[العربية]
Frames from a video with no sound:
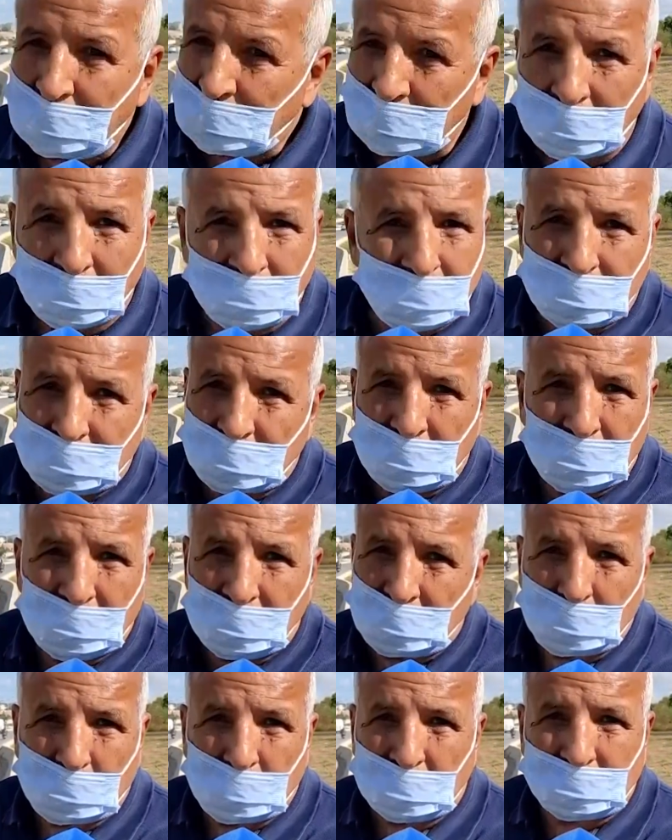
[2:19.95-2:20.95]
دونك يلزم لها
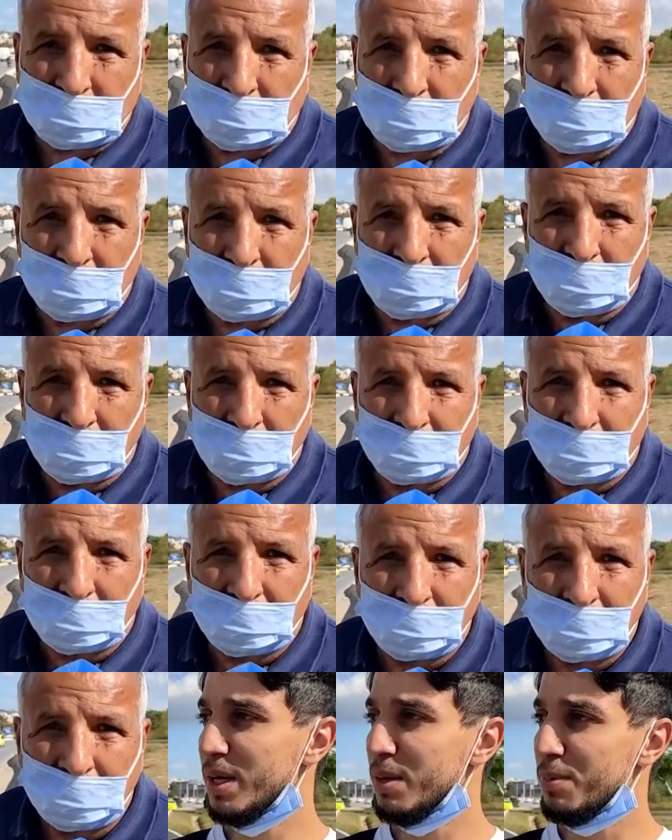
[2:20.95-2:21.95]
يمباسرير لهنا
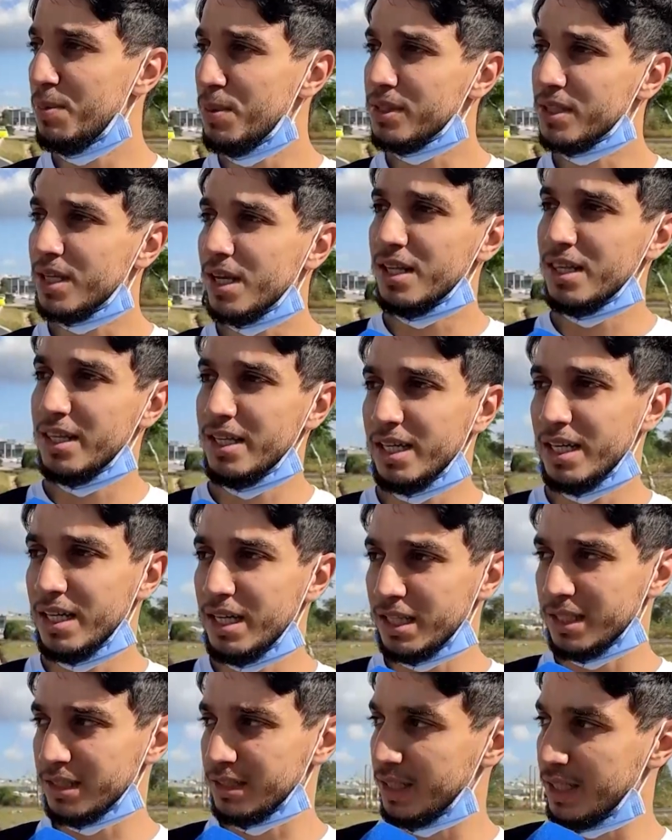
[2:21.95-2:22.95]
بيسك
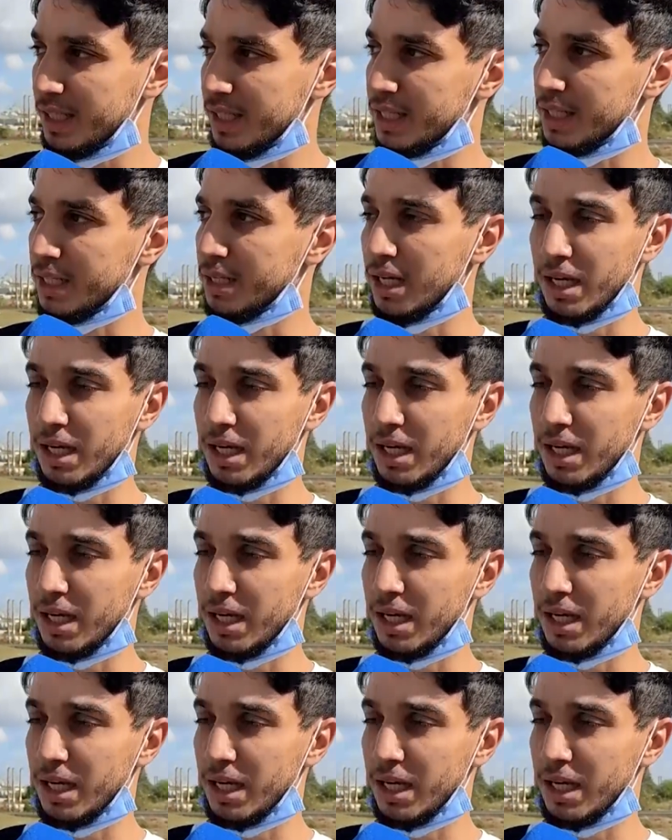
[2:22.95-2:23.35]
هذه طريق